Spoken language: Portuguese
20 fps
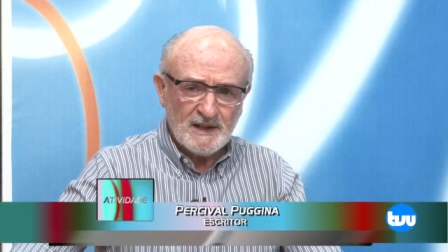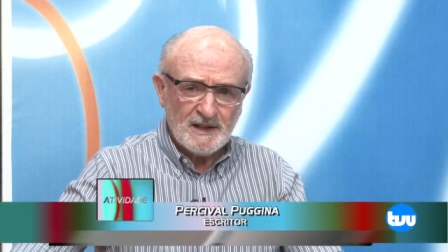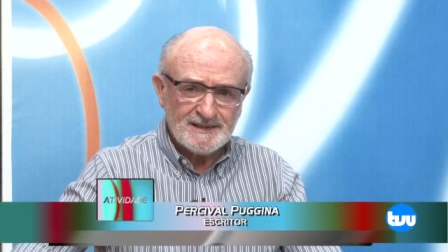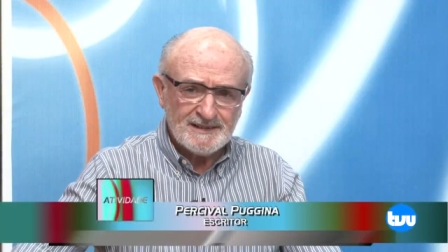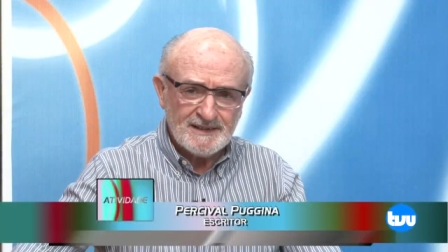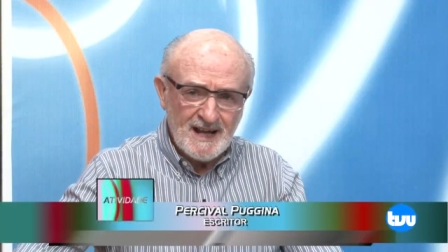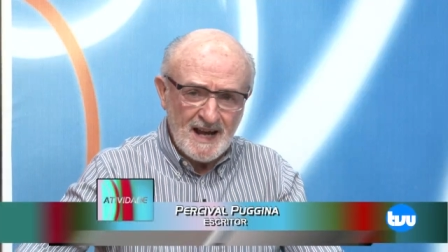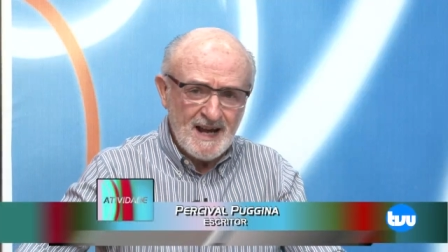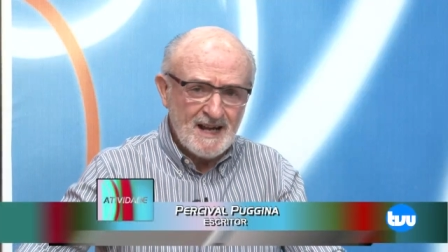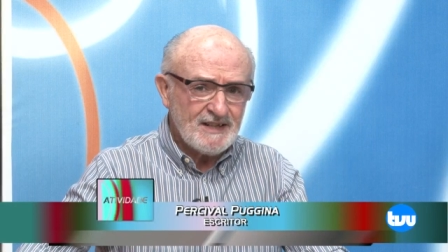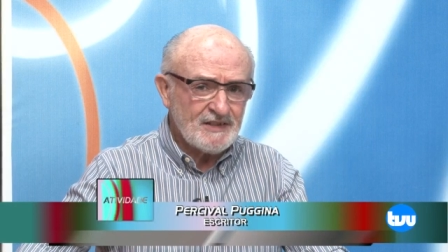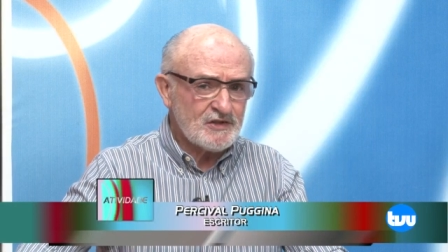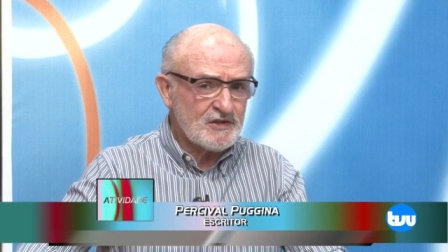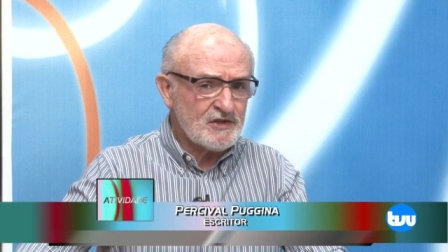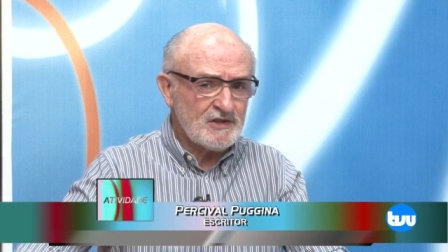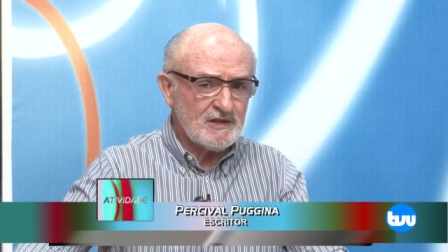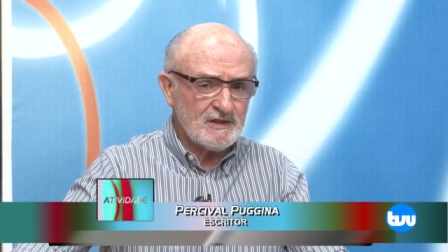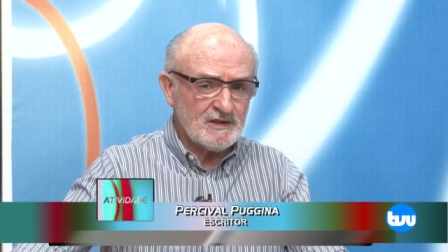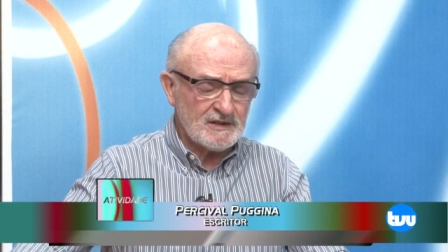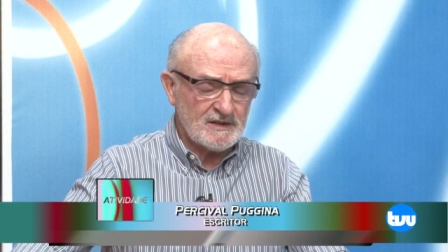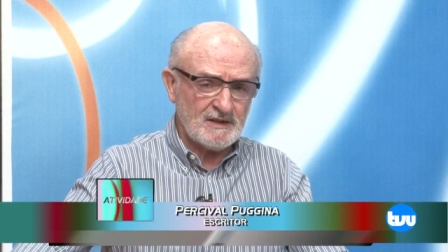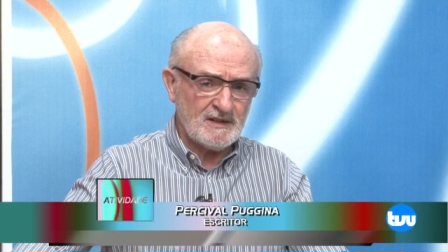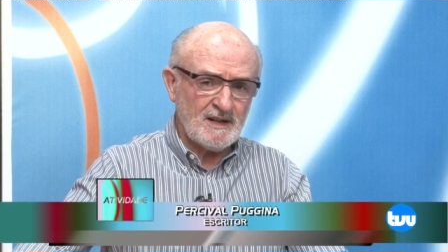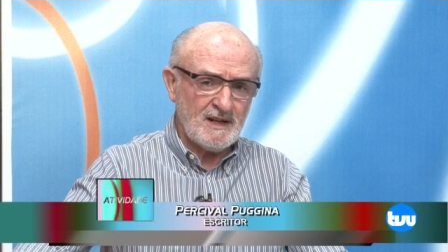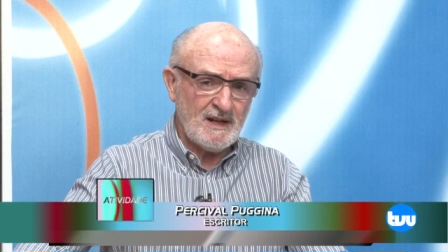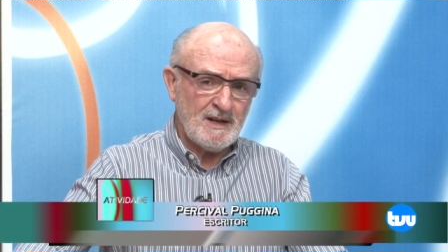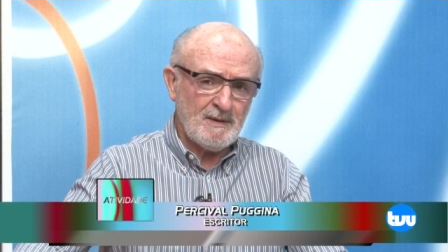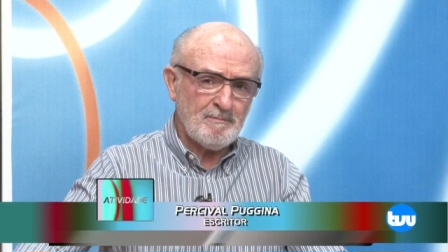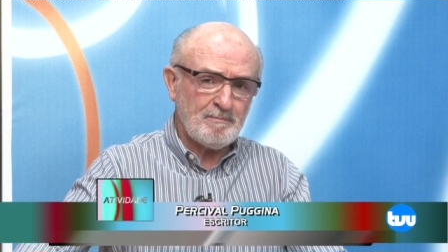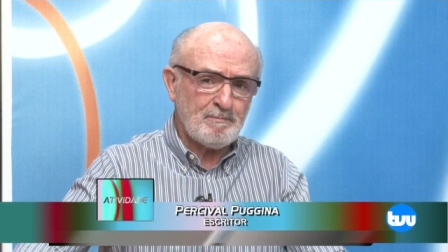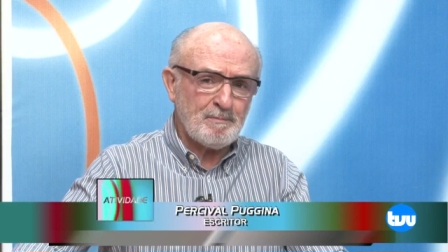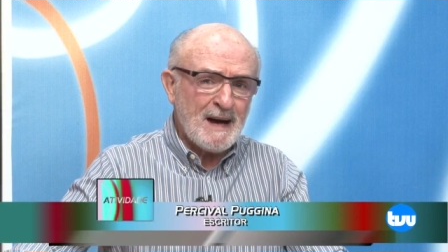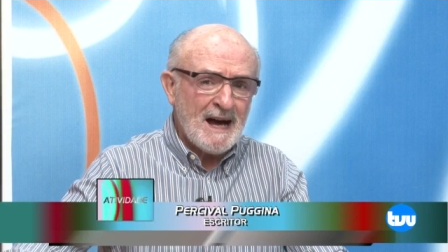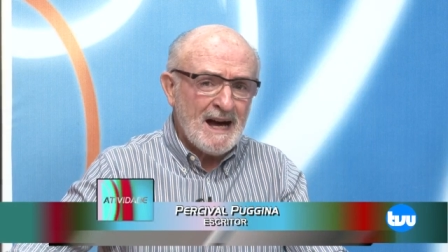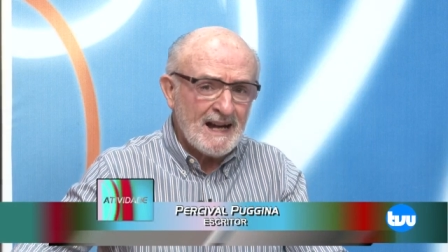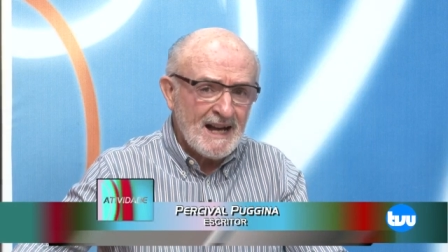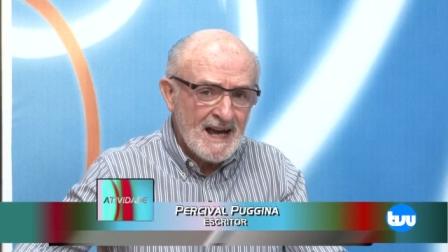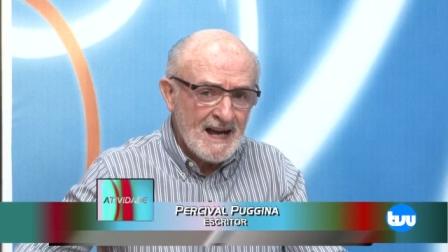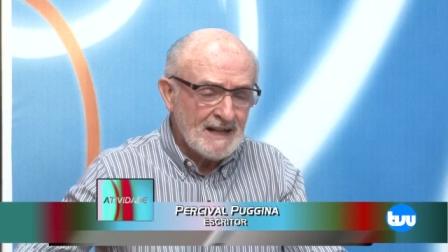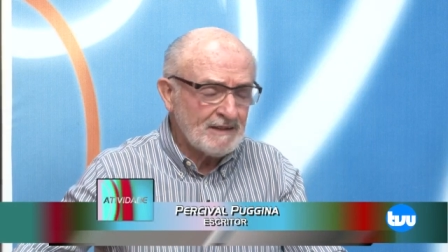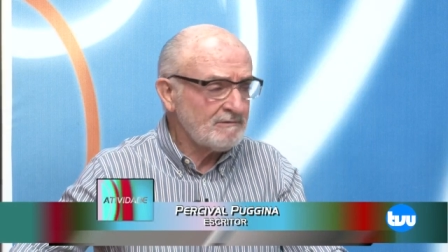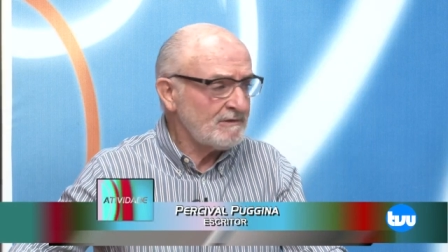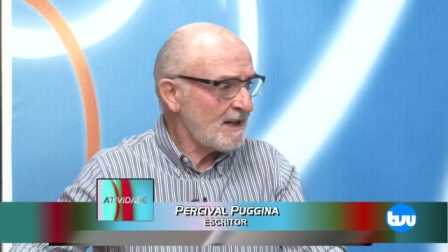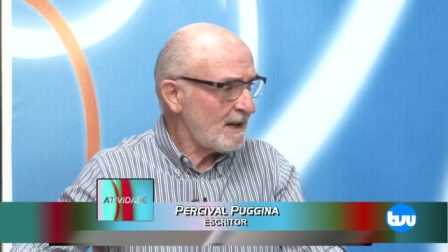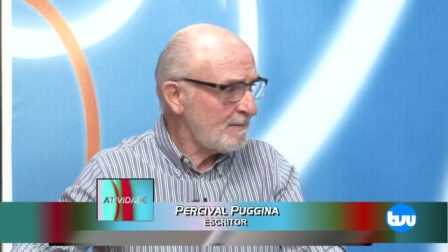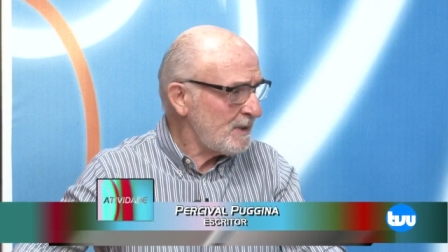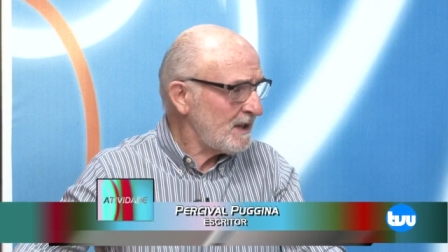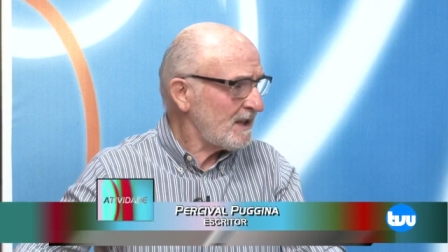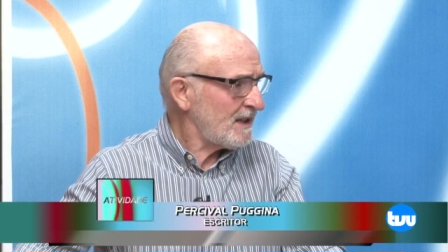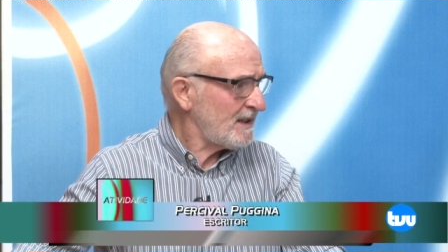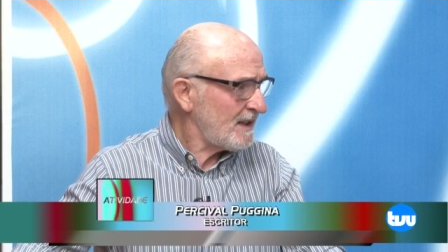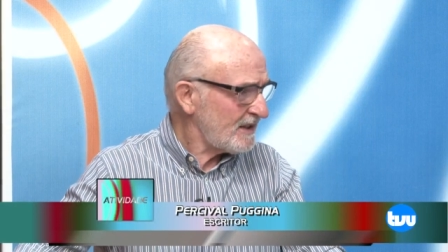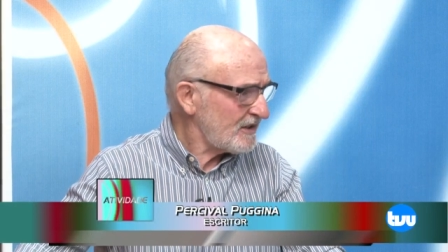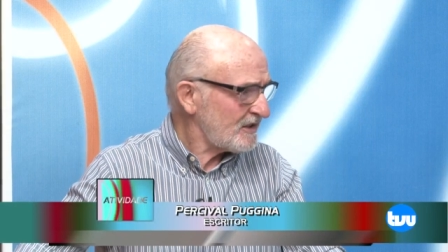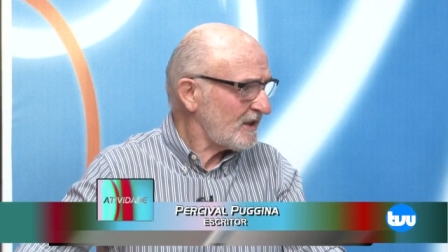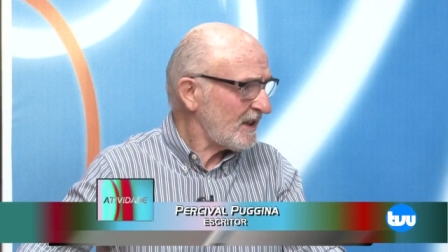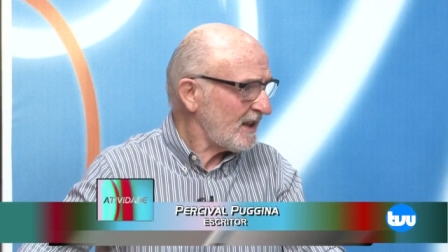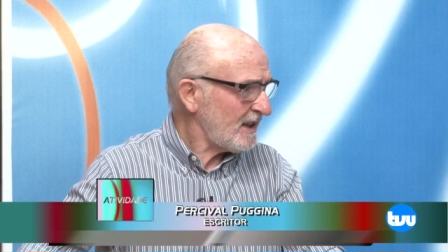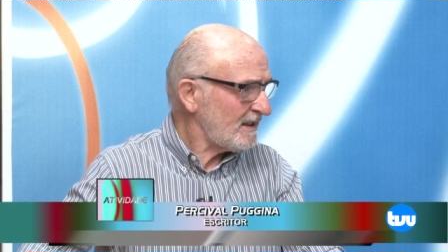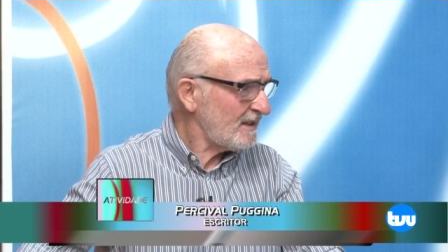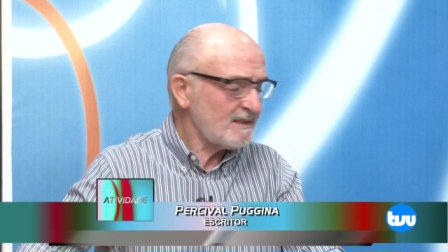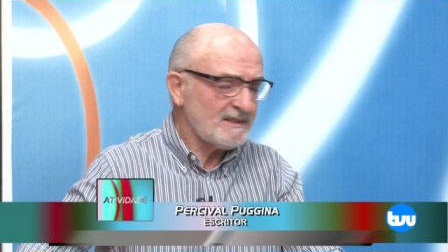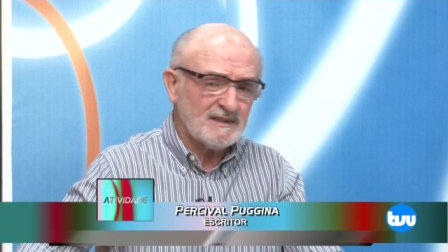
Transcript: dez dias parado na beira da estrada.